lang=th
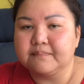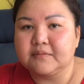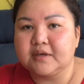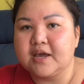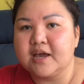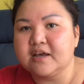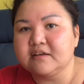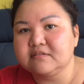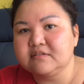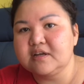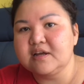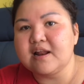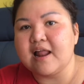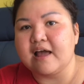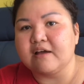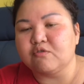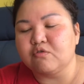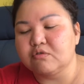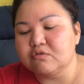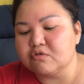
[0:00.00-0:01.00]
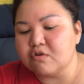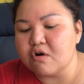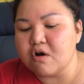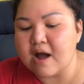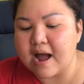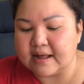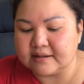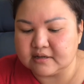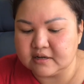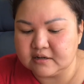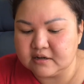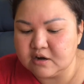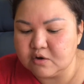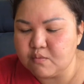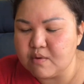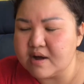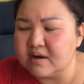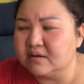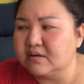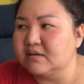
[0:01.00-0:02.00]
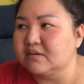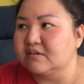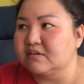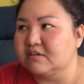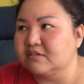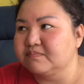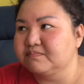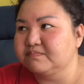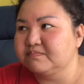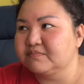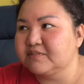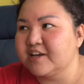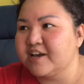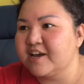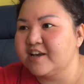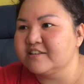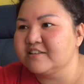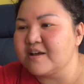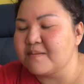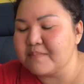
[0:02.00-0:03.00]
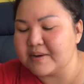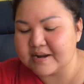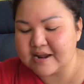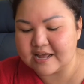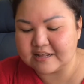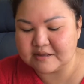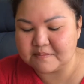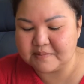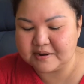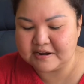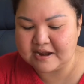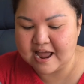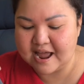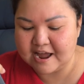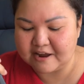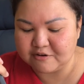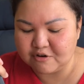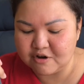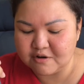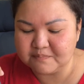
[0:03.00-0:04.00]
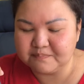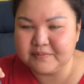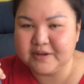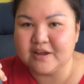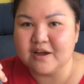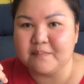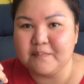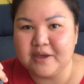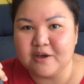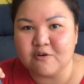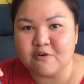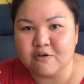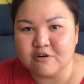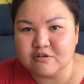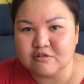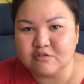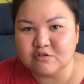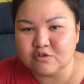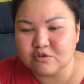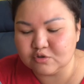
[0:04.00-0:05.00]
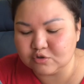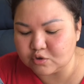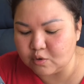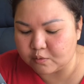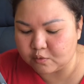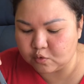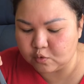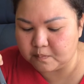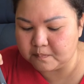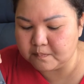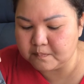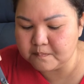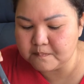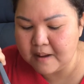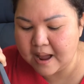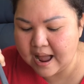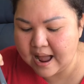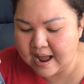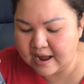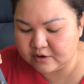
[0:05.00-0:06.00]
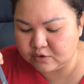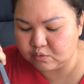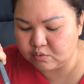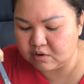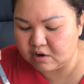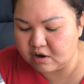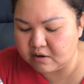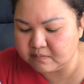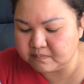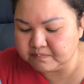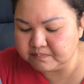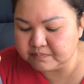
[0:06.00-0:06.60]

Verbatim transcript: เคสนี้หลายคนก็อาจจะนึกว่าเออเคสธรรมดาธรรมดาเนาะมียังมีคนตกหลุมพางอยู่เหรอ